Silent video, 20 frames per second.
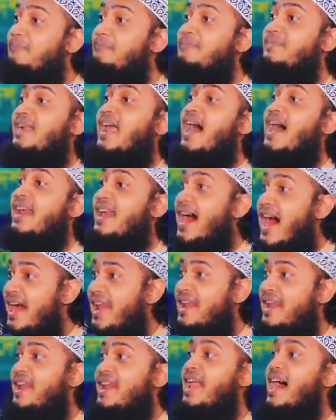আপনার
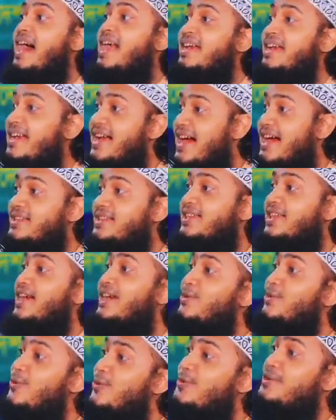আল্লাহর
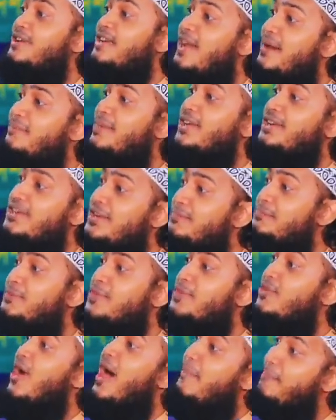কাছে কোনটা বেশি
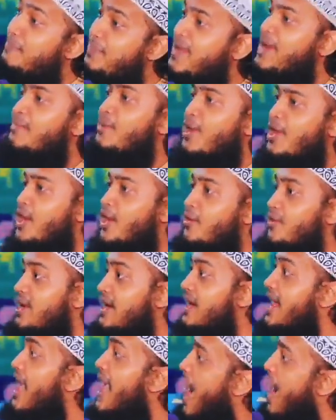প্রিয় আপনি মনে
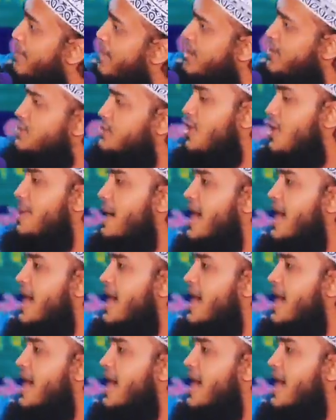করেন আমার